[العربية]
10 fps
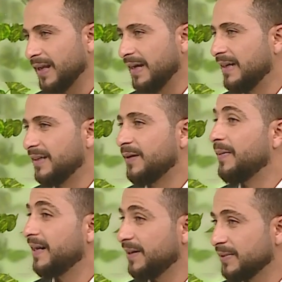آه، نعم.
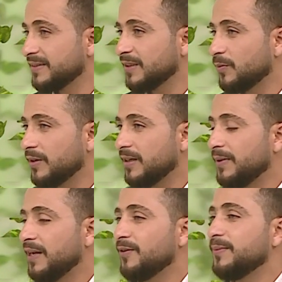تمارين نعم. بسيطه ممكن
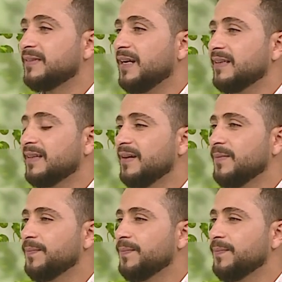نعملها في المنزل حتى